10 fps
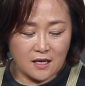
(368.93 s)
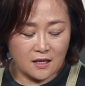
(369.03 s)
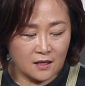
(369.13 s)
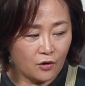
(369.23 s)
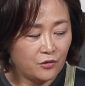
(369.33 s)

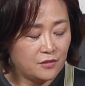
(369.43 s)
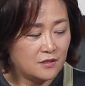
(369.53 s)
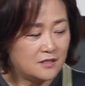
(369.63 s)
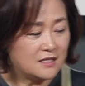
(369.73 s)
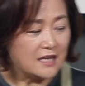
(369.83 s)

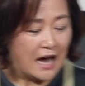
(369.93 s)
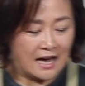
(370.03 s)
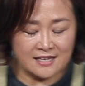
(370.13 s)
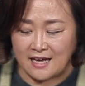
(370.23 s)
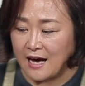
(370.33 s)
익었는지
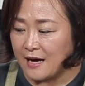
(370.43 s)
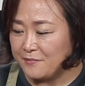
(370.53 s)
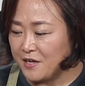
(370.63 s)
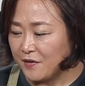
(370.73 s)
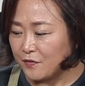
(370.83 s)
아냐
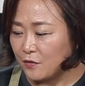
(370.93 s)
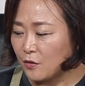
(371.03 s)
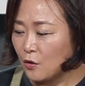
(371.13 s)
하면